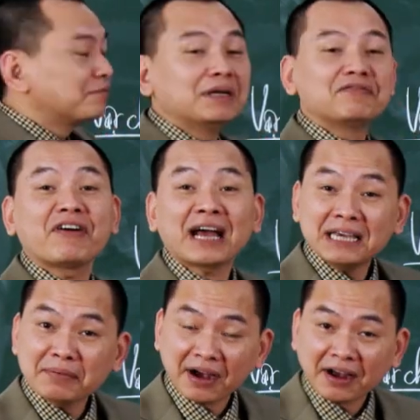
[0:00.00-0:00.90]
mình
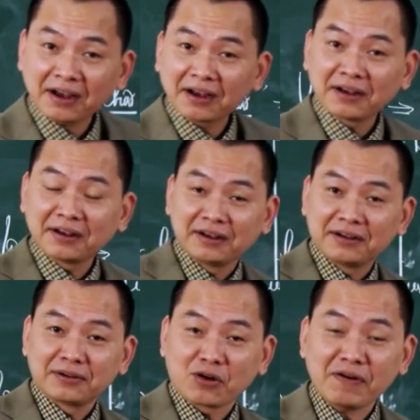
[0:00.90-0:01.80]
vay mà
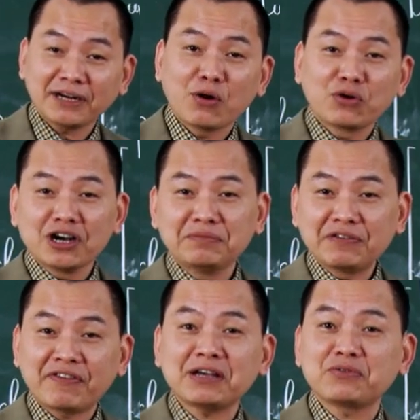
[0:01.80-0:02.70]
có phải đầu đời
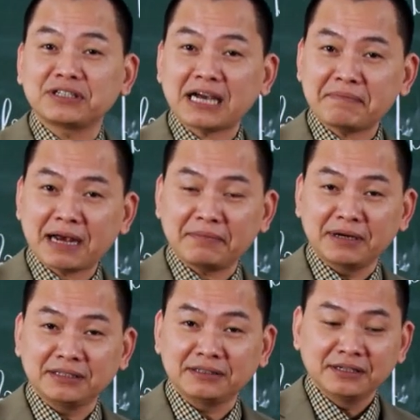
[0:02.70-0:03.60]
mình vay của cha mẹ
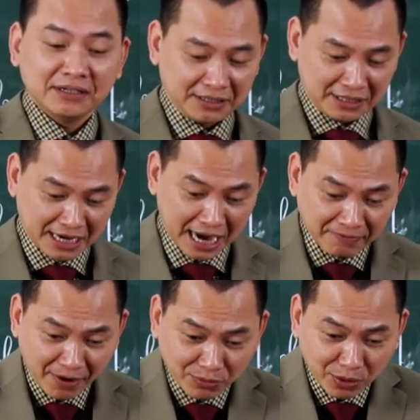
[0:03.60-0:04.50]
mình thì
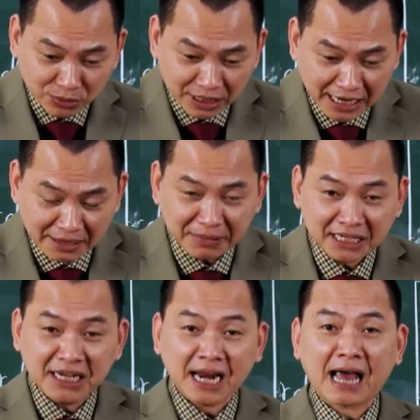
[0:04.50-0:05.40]
khát vọng đầu tiên là
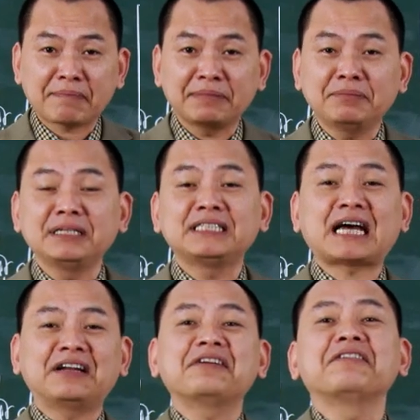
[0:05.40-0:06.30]
mình đi làm để mình trả
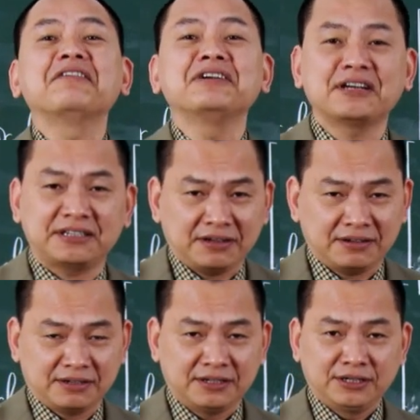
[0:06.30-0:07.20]
nợ người đã chứ
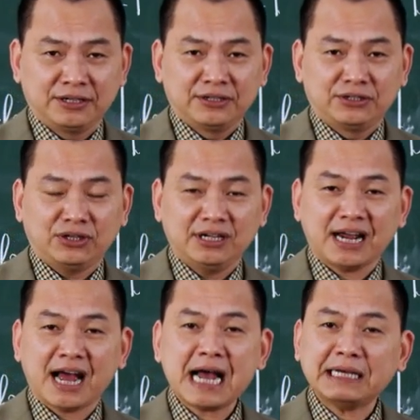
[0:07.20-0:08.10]
cho nên là
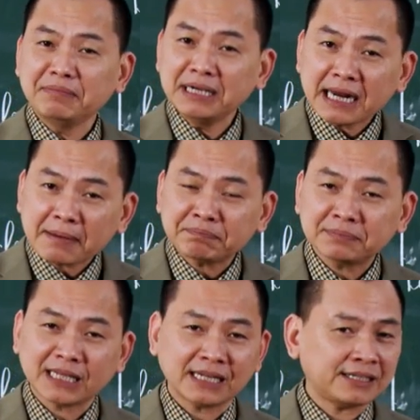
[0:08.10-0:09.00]
20 năm
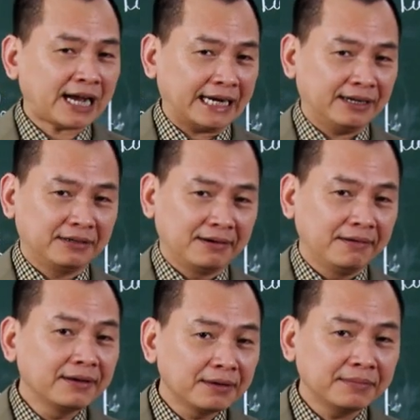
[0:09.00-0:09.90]
ta trả nợ
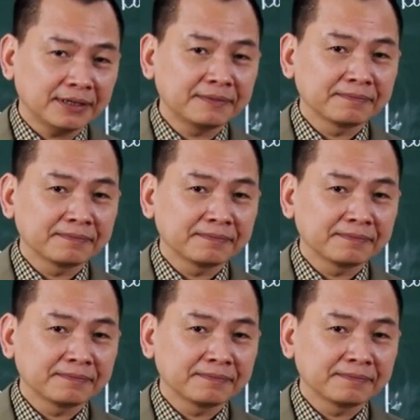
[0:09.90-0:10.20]
người cơ mà